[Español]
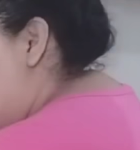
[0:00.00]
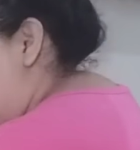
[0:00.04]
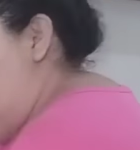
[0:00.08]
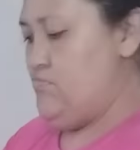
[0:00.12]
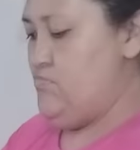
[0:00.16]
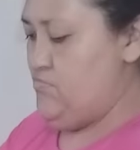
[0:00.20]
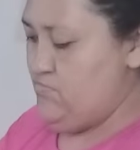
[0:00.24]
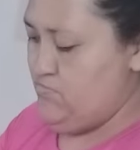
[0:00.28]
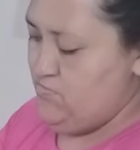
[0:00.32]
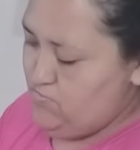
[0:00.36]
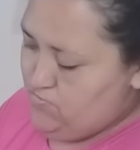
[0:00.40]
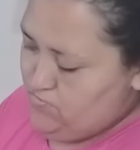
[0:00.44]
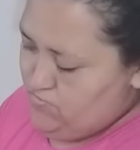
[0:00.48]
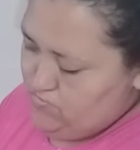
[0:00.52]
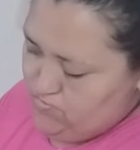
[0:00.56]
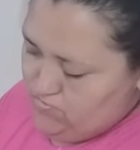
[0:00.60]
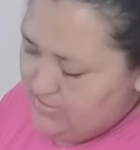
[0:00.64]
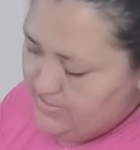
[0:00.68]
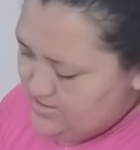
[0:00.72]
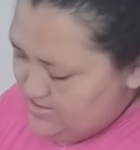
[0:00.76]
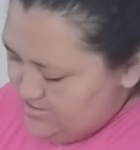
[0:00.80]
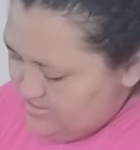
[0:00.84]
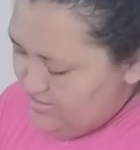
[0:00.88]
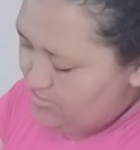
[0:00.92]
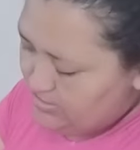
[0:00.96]
pollo
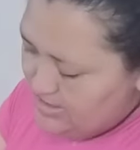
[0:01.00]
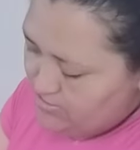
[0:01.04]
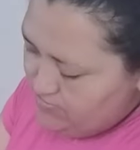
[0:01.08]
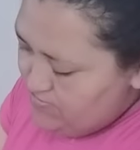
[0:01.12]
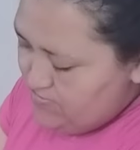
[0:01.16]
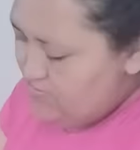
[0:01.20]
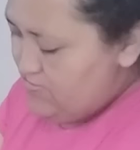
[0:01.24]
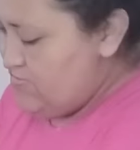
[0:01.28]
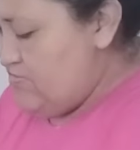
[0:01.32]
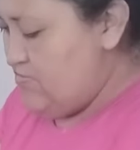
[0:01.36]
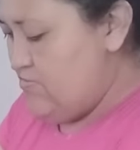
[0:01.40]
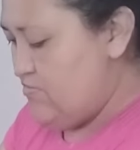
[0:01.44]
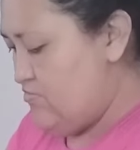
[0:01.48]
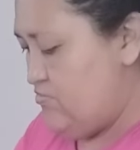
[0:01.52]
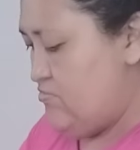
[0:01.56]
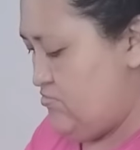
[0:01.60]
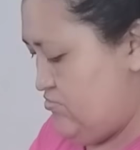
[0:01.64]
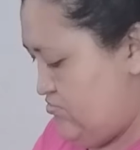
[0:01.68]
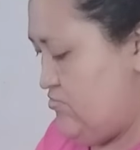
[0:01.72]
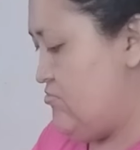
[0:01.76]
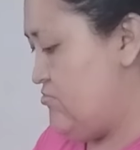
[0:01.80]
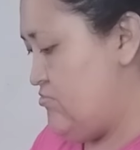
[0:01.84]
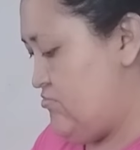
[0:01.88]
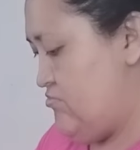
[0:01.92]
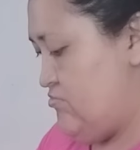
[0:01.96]
ella lo lavaba,
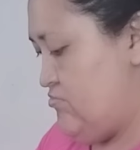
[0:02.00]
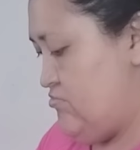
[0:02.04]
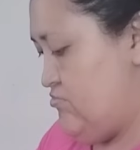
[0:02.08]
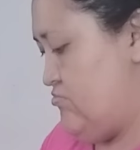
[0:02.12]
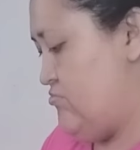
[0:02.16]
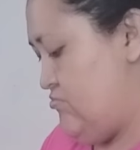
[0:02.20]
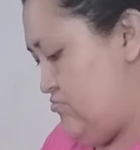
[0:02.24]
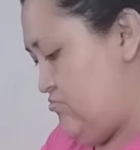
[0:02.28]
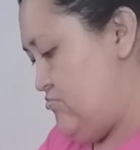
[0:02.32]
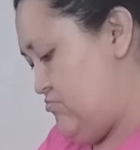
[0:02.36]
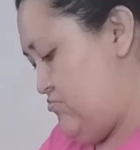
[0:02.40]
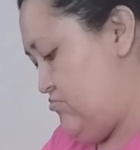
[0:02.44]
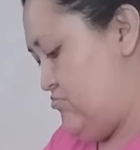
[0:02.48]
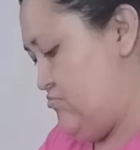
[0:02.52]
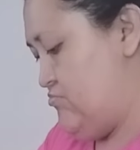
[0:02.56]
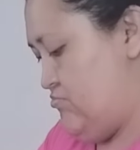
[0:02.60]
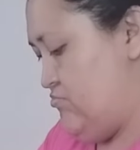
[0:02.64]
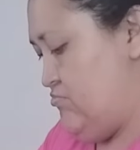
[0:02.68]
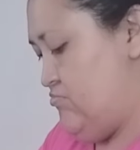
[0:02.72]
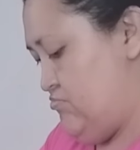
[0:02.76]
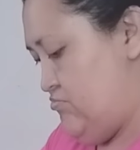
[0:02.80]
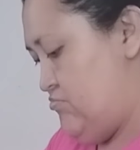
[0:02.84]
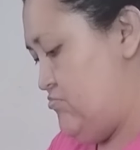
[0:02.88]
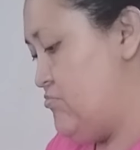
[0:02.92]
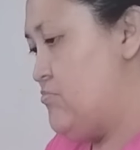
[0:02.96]
jamás este, hubo
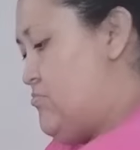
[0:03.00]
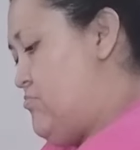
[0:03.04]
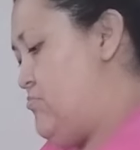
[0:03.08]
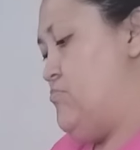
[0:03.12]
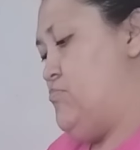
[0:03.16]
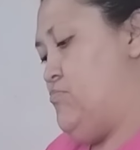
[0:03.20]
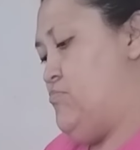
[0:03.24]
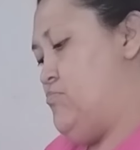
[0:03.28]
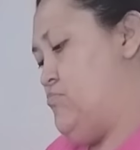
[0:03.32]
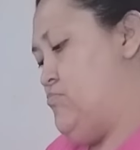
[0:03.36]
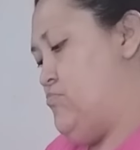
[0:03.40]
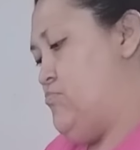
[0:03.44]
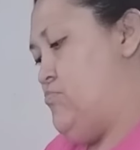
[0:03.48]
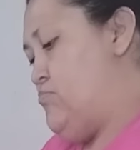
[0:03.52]
contaminaciones